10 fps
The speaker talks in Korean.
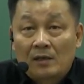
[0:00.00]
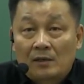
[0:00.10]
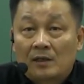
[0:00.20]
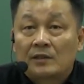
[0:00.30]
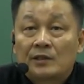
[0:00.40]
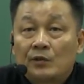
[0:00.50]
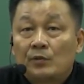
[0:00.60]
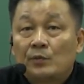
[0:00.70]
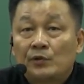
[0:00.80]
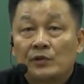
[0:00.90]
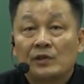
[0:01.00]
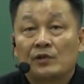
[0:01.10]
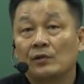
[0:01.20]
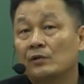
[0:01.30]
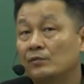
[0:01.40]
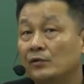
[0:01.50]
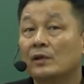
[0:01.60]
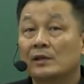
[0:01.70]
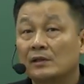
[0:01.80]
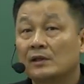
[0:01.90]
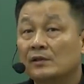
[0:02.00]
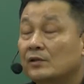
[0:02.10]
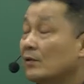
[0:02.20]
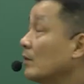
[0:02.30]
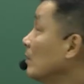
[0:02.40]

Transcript: 그러니까 시험을 볼 수 있는 기회를 부여한다는 얘기죠.